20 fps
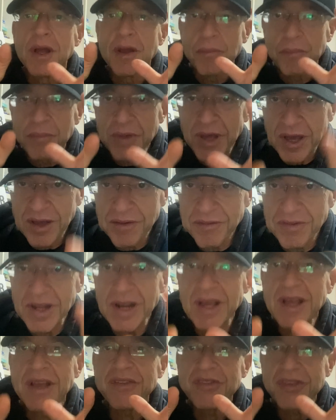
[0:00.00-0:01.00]
Minha
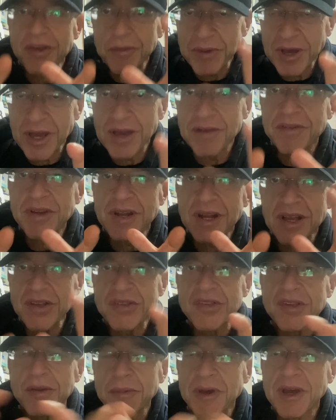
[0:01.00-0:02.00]
reverência, minha
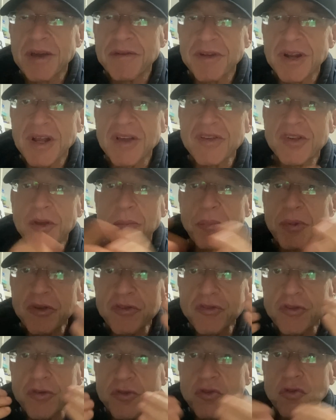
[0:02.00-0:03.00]
reverência, minha reverência.
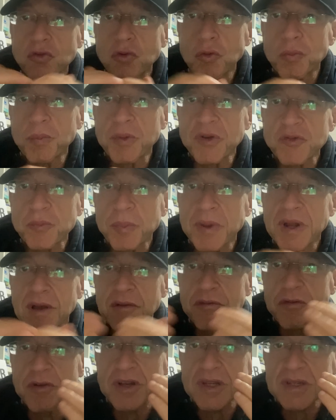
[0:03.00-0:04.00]
Peço desculpas pela
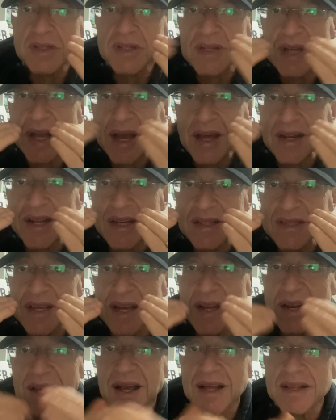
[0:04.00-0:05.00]
voz
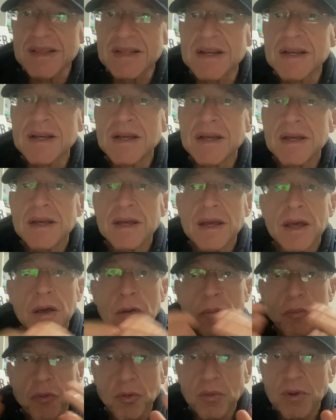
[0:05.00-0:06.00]
anasalada.
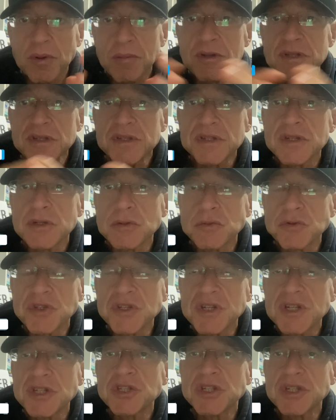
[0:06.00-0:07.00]
Problema de
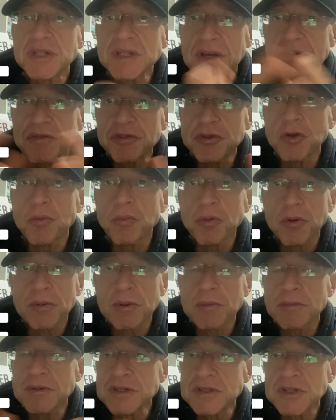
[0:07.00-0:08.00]
sinusite e devido ao
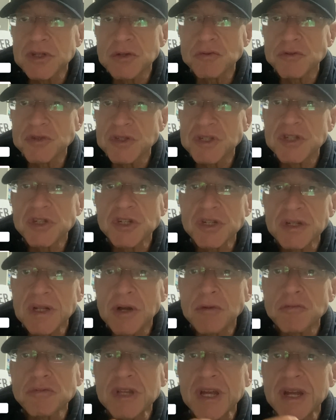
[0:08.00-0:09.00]
problema de sinusite
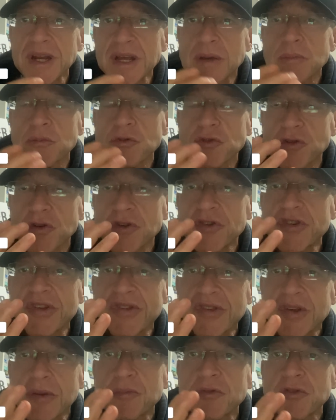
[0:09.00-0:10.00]
não teremos hoje
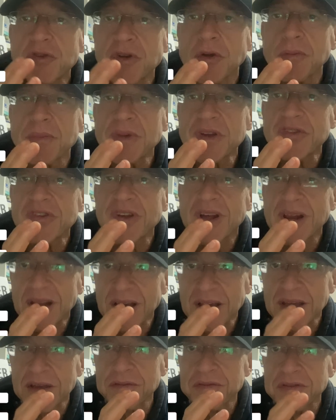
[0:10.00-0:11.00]
excepcionalmente a
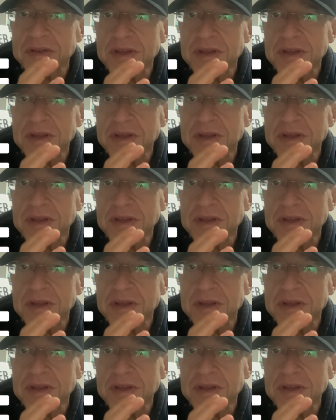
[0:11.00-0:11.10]
live.